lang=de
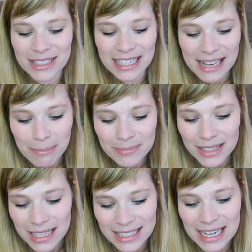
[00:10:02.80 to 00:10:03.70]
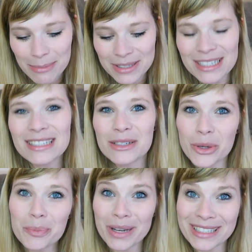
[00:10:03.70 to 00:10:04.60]
habe ich den Klappen, äh, dann habe ich hinten
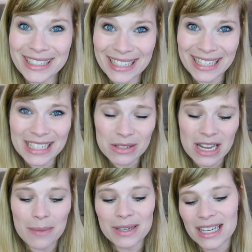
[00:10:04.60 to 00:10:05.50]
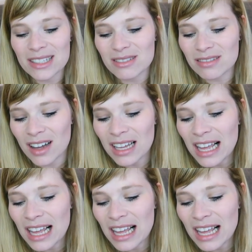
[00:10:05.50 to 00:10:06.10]
den Rückband gelesen und habe gedacht so, oh,